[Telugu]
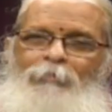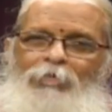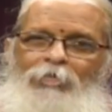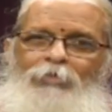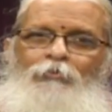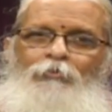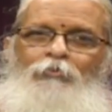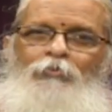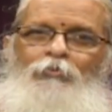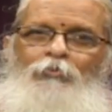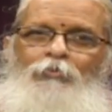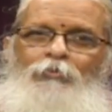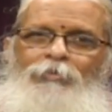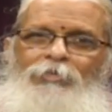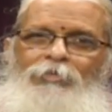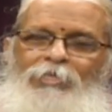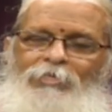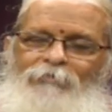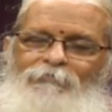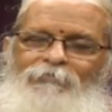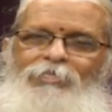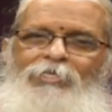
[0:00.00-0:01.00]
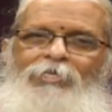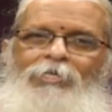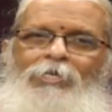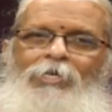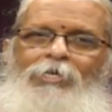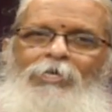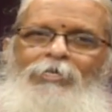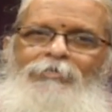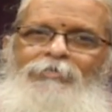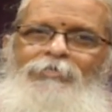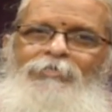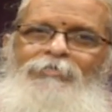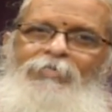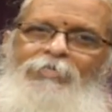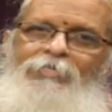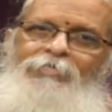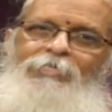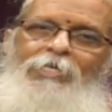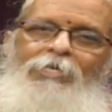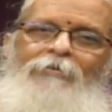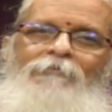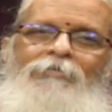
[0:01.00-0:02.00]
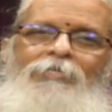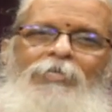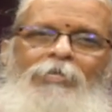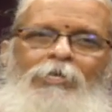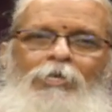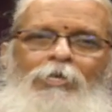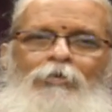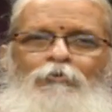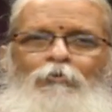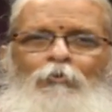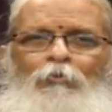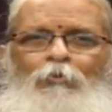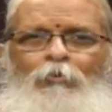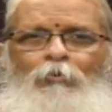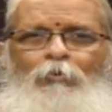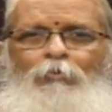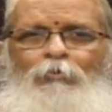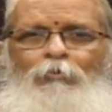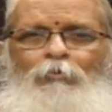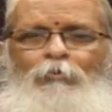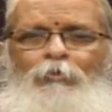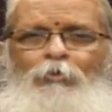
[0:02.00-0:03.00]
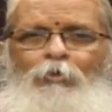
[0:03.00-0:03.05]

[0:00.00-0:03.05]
మనకు ఏ విధంగా అయితే సంధ్యావందనాదుల్లో